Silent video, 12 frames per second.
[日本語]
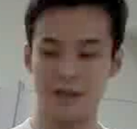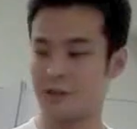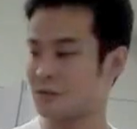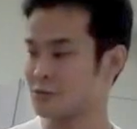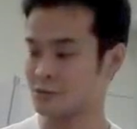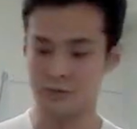はい、
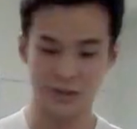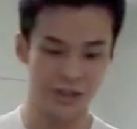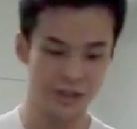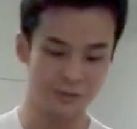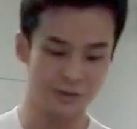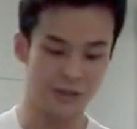よろしくお
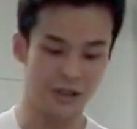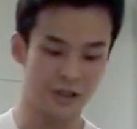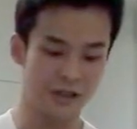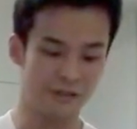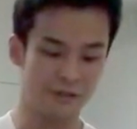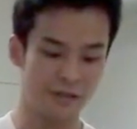願いします。
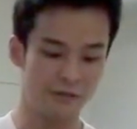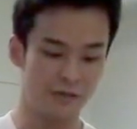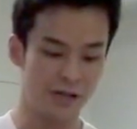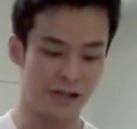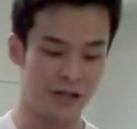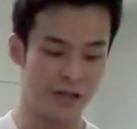えー、それで
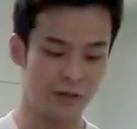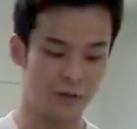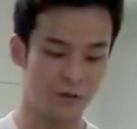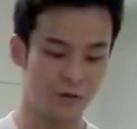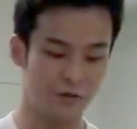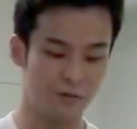は、えー、っ
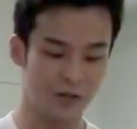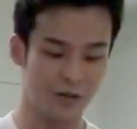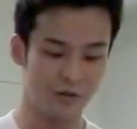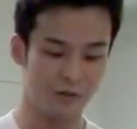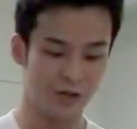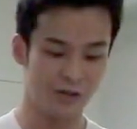と、まあ、
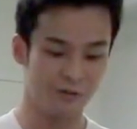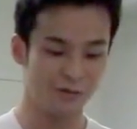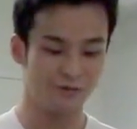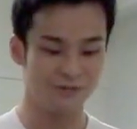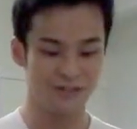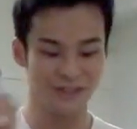表題の
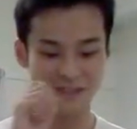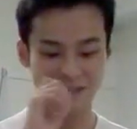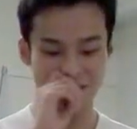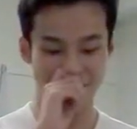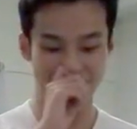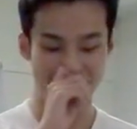論文につ
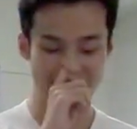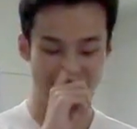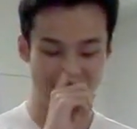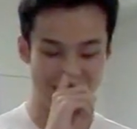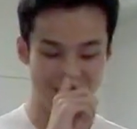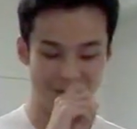いて、
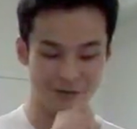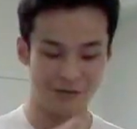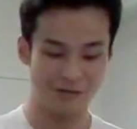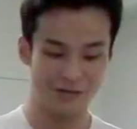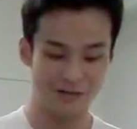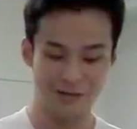えー、っと、